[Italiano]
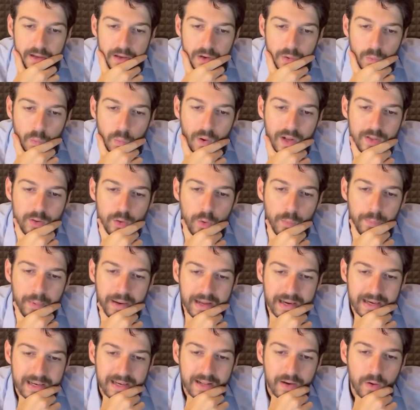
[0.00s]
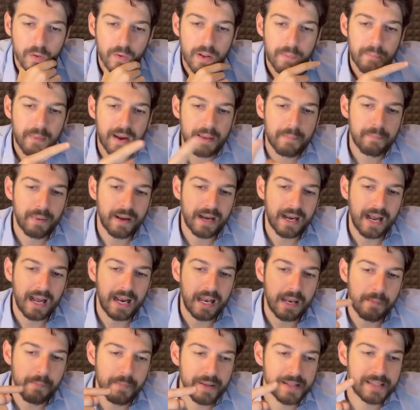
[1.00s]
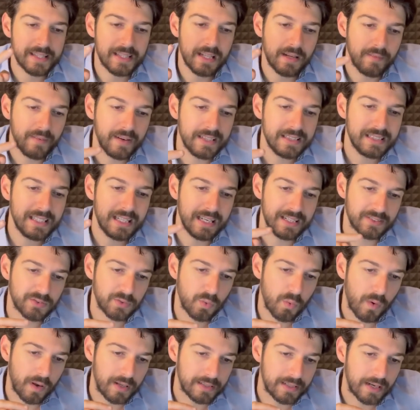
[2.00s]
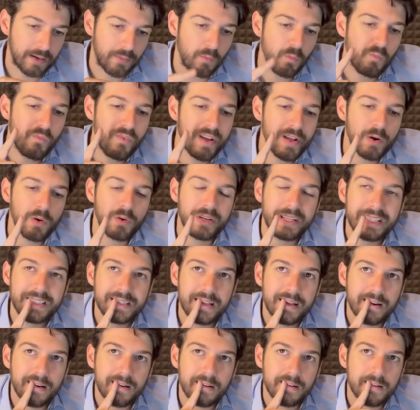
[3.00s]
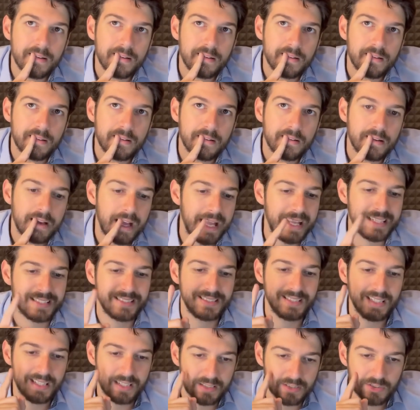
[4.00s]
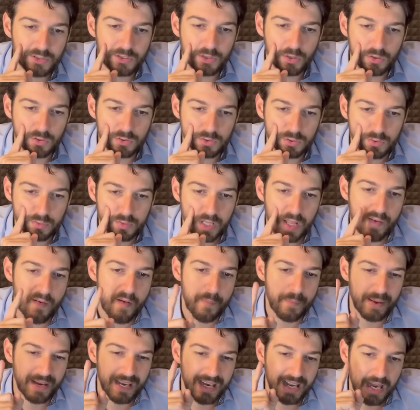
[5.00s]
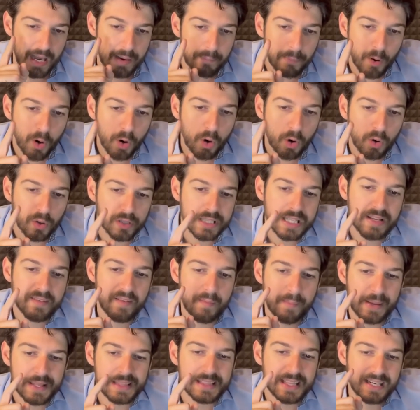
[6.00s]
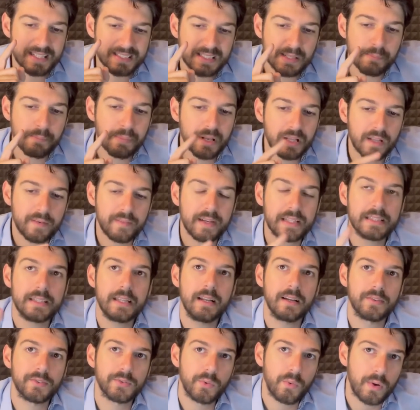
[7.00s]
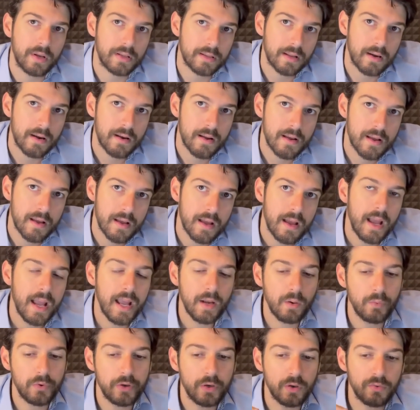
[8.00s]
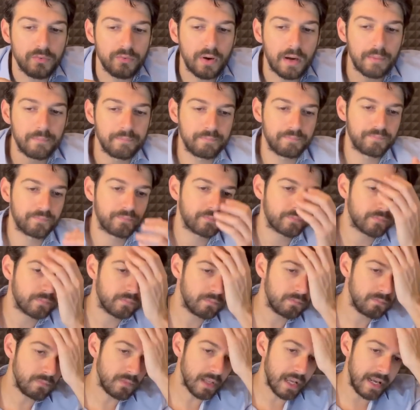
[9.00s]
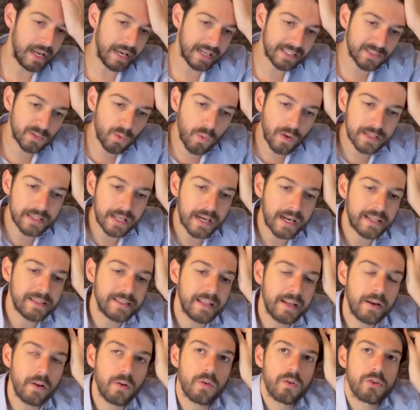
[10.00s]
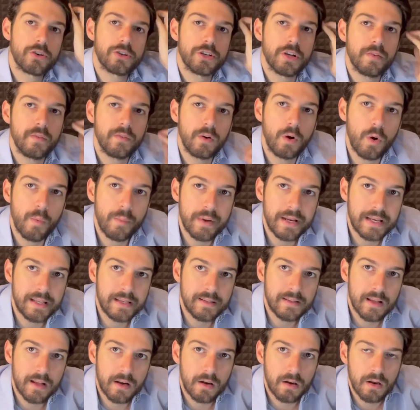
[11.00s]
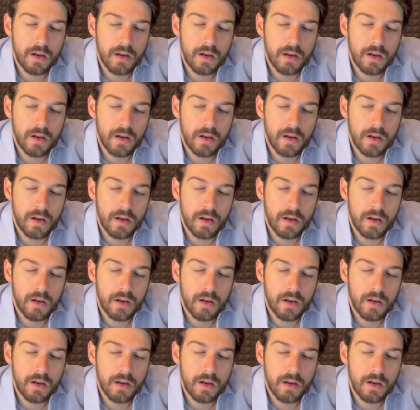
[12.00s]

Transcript: Quando parla non è mai banale, mette davanti la squadra, un vero leader è silenzioso, deve parlare poco, deve mettere sempre davanti la squadra. E lui lo fa. È la squadra che ti riconosce come leader.